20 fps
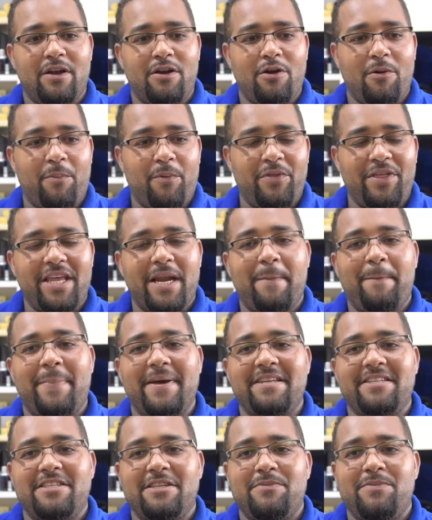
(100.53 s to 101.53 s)
lo pudiera
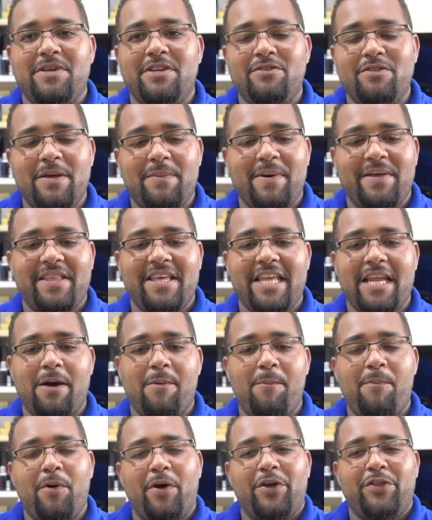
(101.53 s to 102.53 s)
percibir de una manera
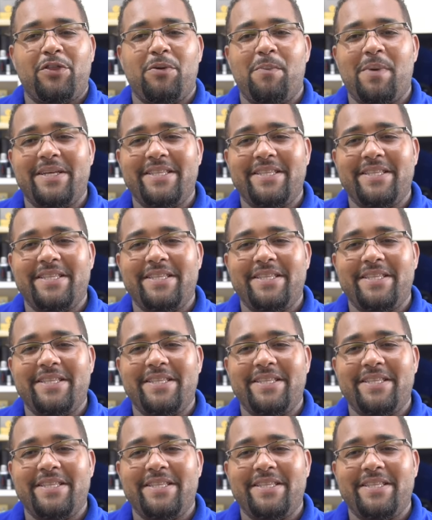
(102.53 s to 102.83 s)
un poquito